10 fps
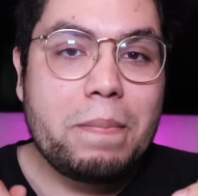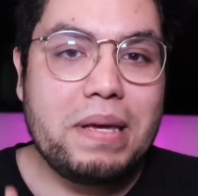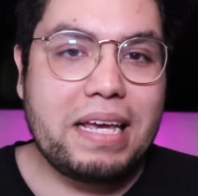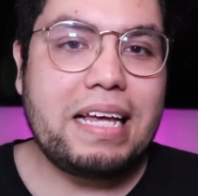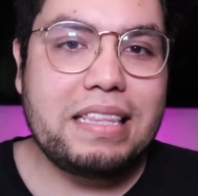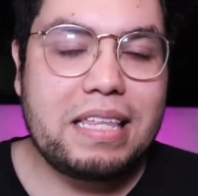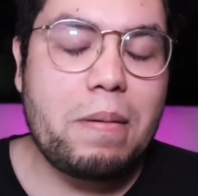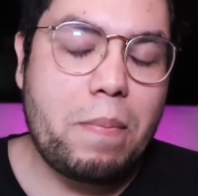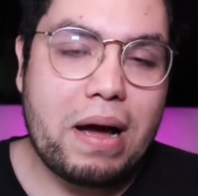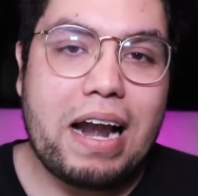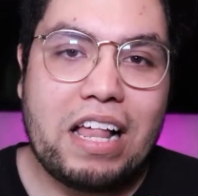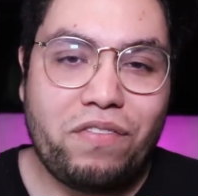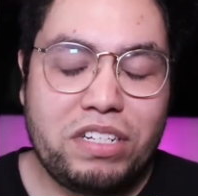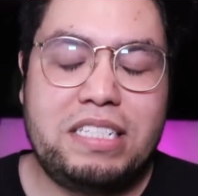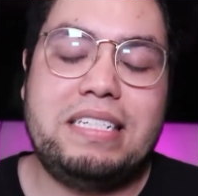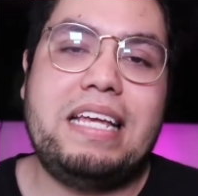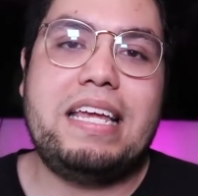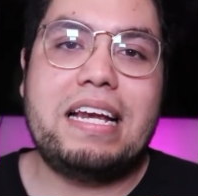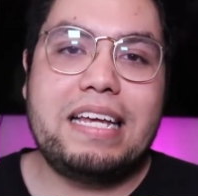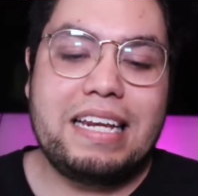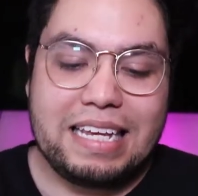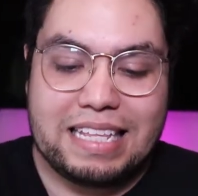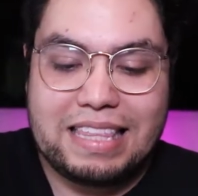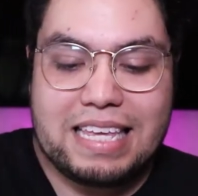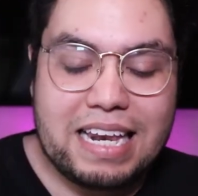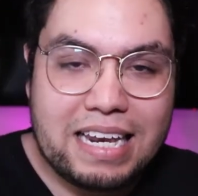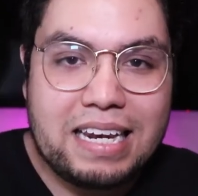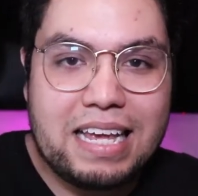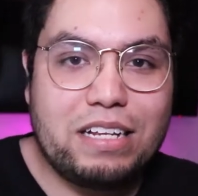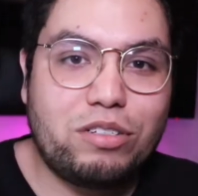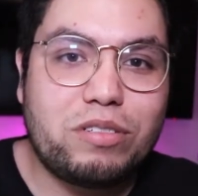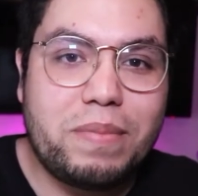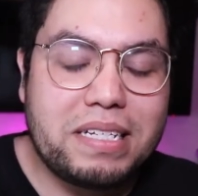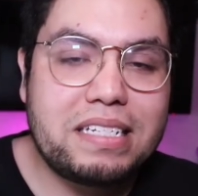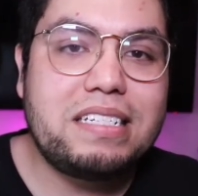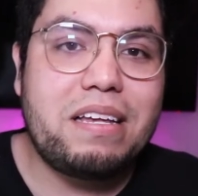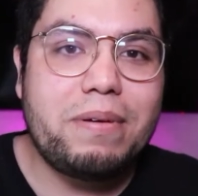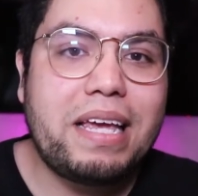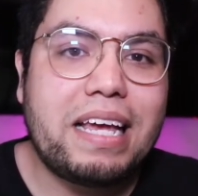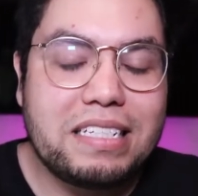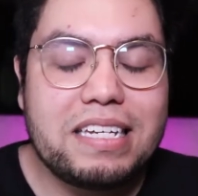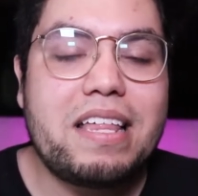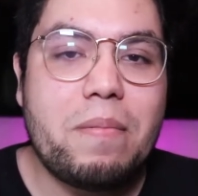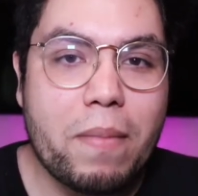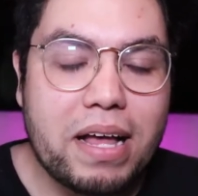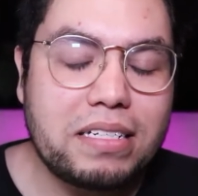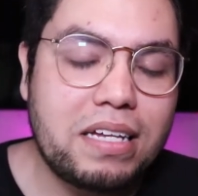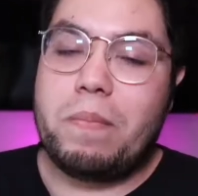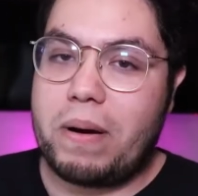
vigente para las fechas que quieren ir y tienen esos meses de vigencia además